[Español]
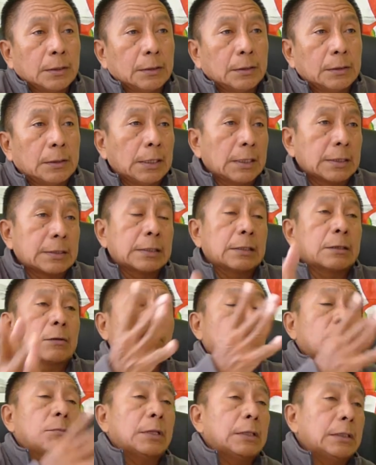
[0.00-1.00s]
de hacer
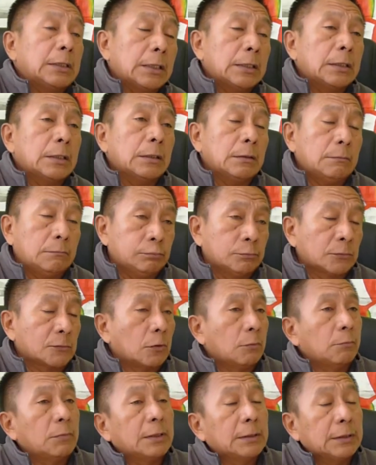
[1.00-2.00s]

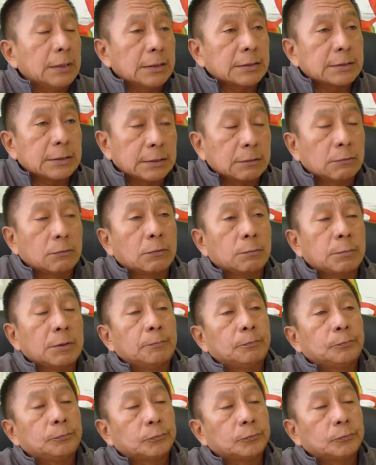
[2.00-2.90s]
conveniencia, disculpe,